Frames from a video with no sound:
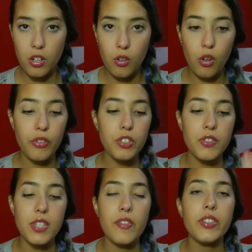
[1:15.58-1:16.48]
Covid,
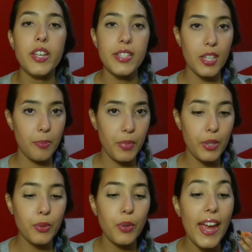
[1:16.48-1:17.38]
você deve ter
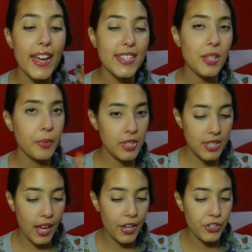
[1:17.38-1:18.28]
recebido esta
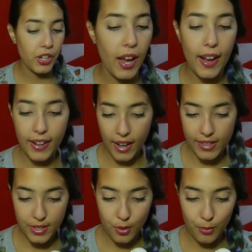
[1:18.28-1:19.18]
mensagem. A
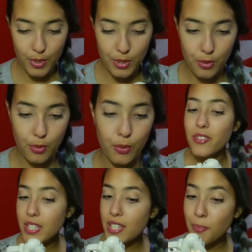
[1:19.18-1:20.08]
caça começou. Você
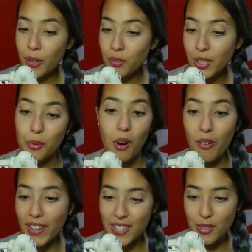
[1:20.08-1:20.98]
está se perguntando qual é
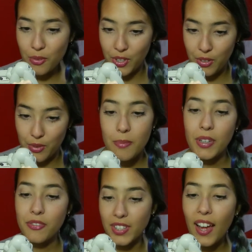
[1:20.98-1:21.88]
desses ovinhos?
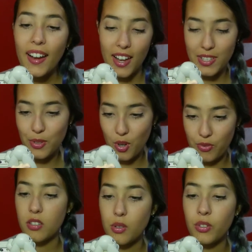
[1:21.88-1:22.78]
Bem-vinda à Caça dos Ovos.
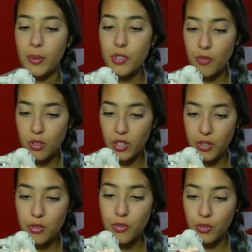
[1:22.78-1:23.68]
Escondemos ovos coloridos
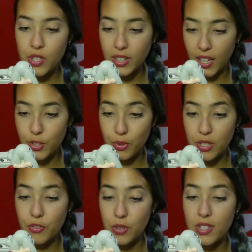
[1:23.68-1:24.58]
nos fundos da tela de produção de
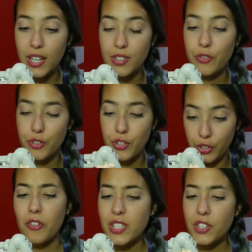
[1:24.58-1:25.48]
visual de 7 desafios de estilo.
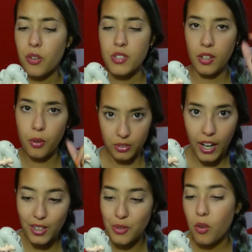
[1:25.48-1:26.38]
Você acha que consegue
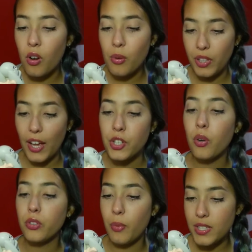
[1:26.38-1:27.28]
encontrá-los? Com a comunidade,
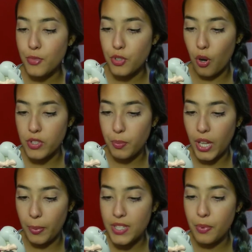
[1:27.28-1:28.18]
encontre o máximo de ovos que puder
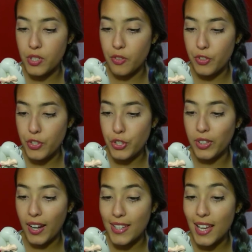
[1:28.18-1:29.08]
participar do desafios de estilo da
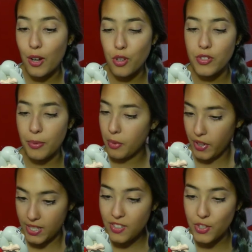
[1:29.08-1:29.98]
caça aos ovos da
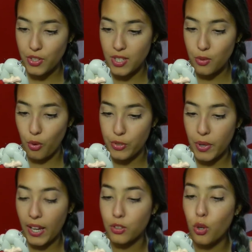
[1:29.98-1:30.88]
primavera. Se as fashionistas do Covid pegarem 2